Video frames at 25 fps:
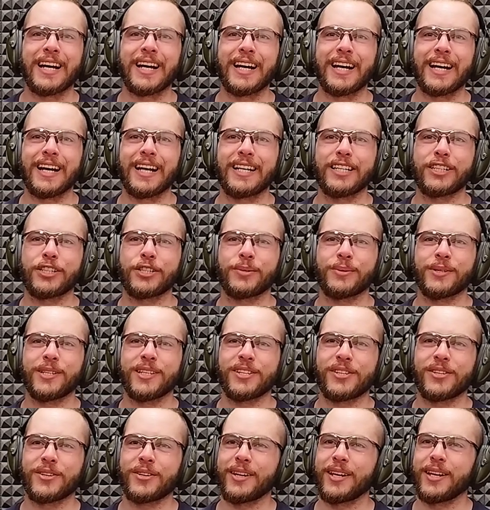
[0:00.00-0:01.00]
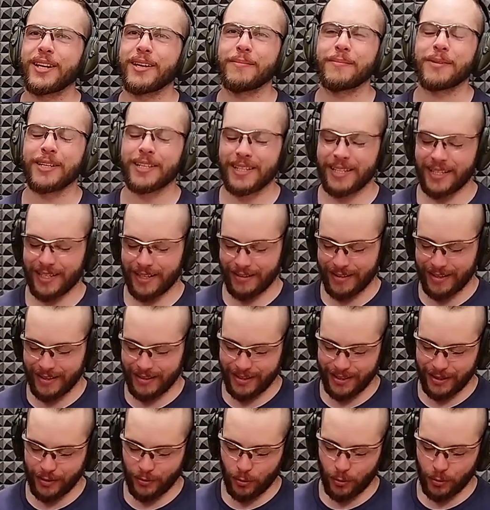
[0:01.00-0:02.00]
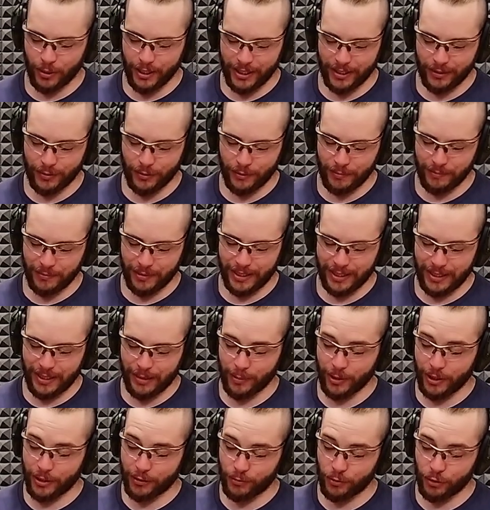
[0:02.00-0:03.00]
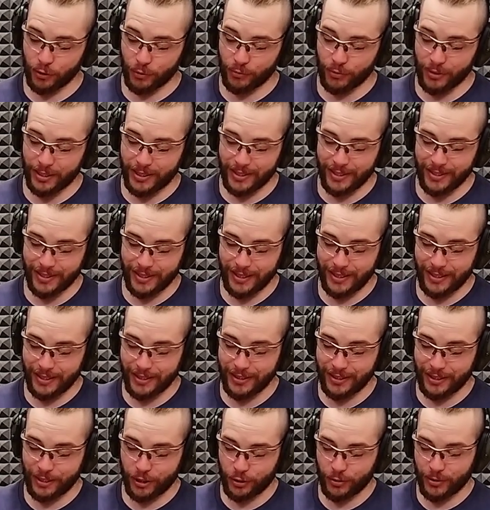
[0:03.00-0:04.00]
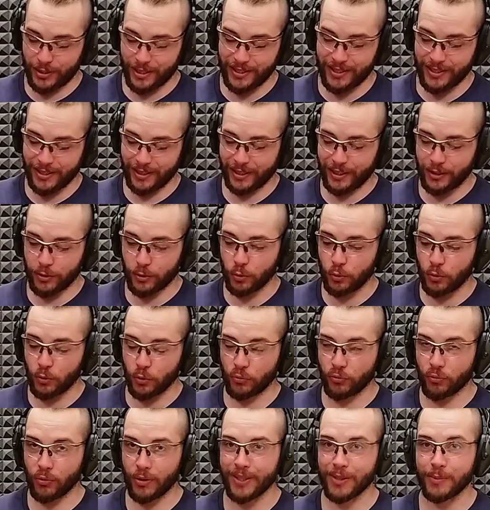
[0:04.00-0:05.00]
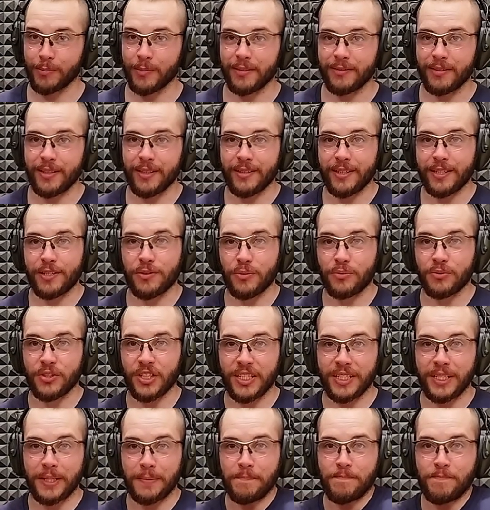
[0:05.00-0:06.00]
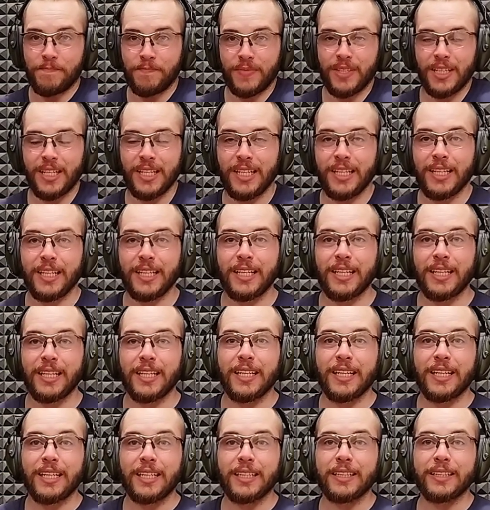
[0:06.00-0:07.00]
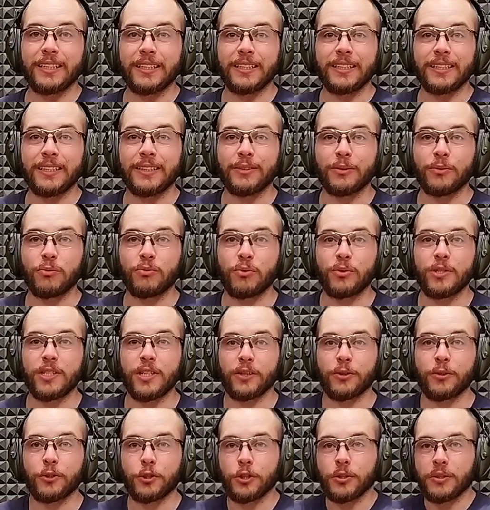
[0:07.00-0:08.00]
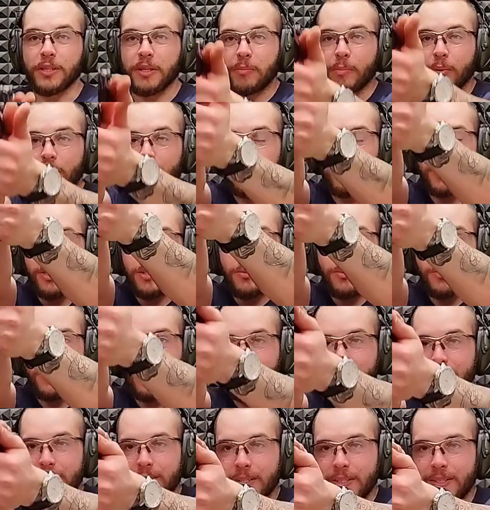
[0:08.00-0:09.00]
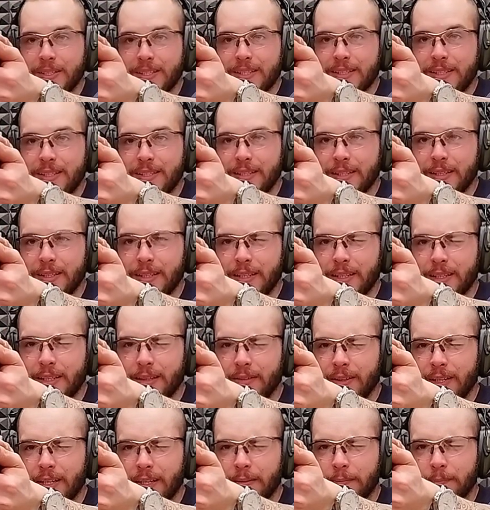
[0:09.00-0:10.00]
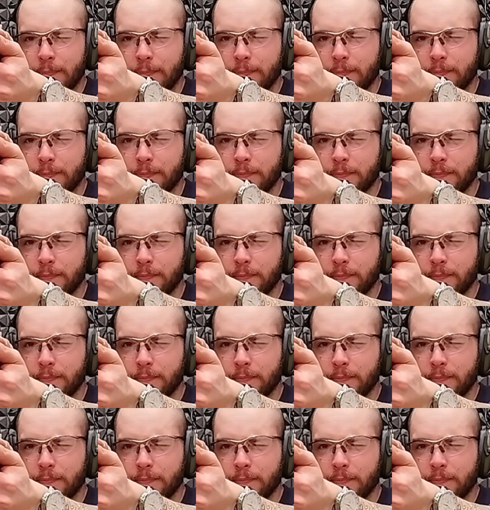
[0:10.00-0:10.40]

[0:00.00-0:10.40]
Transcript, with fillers: ah là, je suis désolé, mais ça va être un gros carton de merde. Après, comme je vous le disais, hein, je n'ai tiré que deux fois dans ma vie avec ce flingue. Euh, donc vous dire que j'en ai pas l'habitude, euh, c'est... Voilà.